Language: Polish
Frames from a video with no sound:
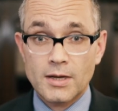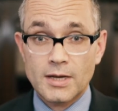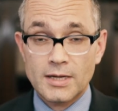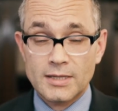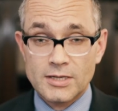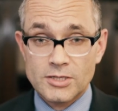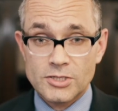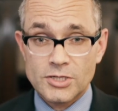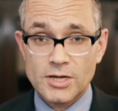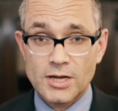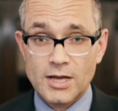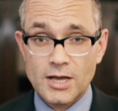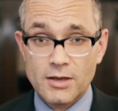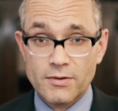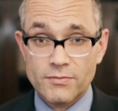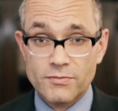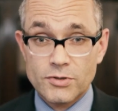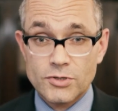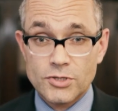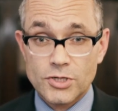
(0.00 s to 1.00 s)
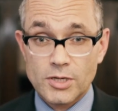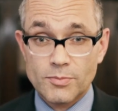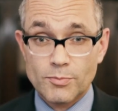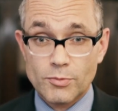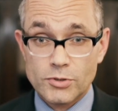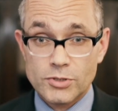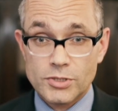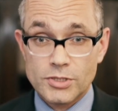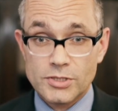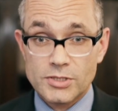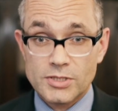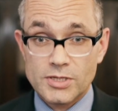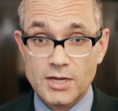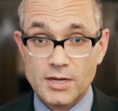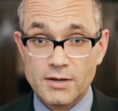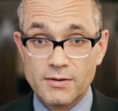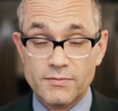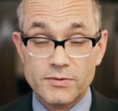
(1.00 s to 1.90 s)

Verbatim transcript: Katarzyna Gajowniczek-Pruszyńska,